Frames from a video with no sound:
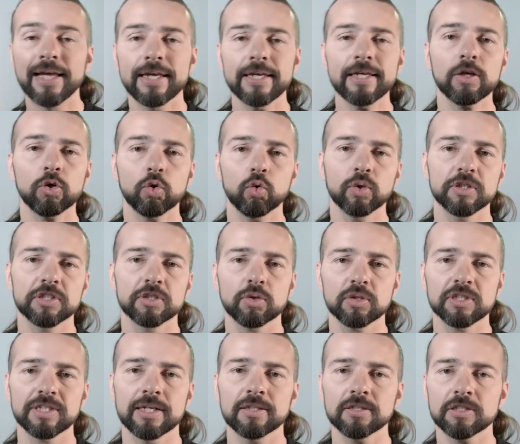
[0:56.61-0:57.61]
In
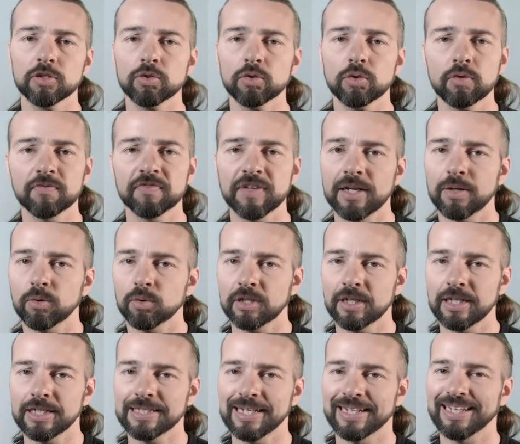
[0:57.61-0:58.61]
questo senso viene
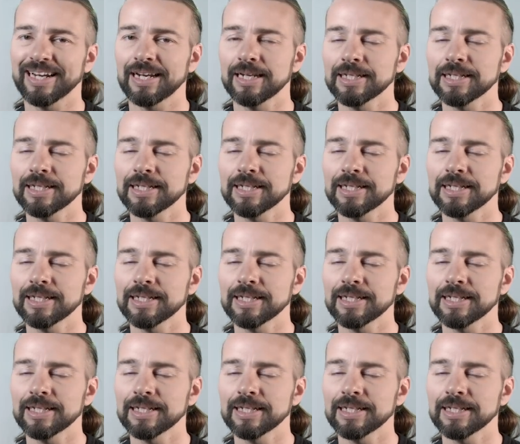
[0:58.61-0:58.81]
utilizzata